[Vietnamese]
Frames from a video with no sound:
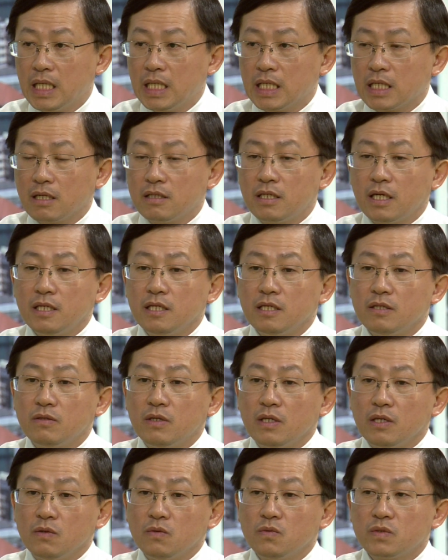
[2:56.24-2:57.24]
có thể đi
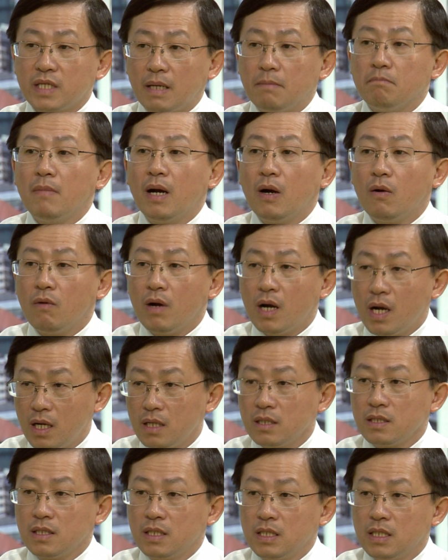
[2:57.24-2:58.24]
tiểu sậm màu hơn
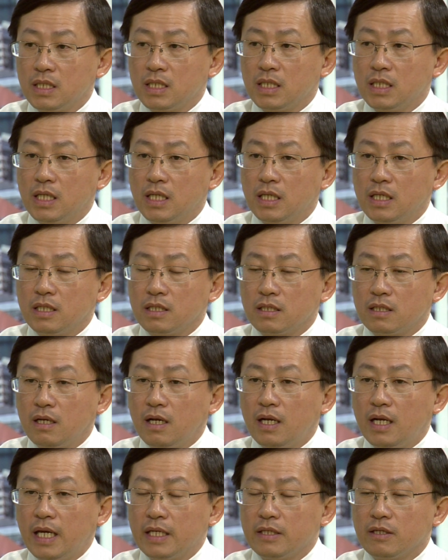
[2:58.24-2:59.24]
à,
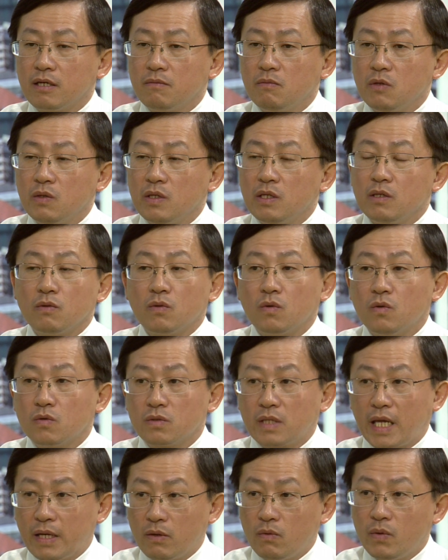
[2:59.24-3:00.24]
đó là những cái biểu hiện của
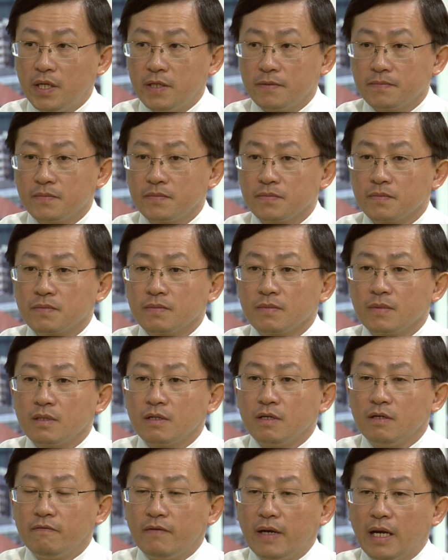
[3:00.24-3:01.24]
tán huyết
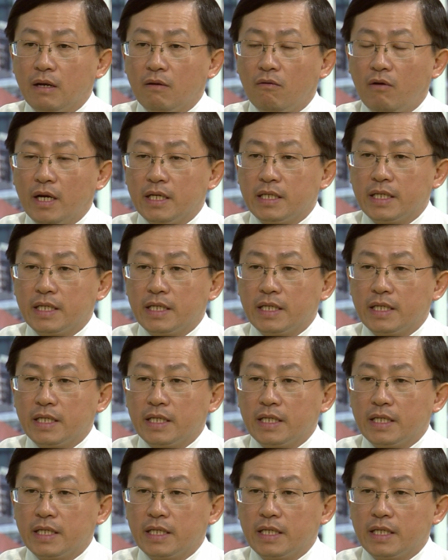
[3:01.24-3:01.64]
và ngoài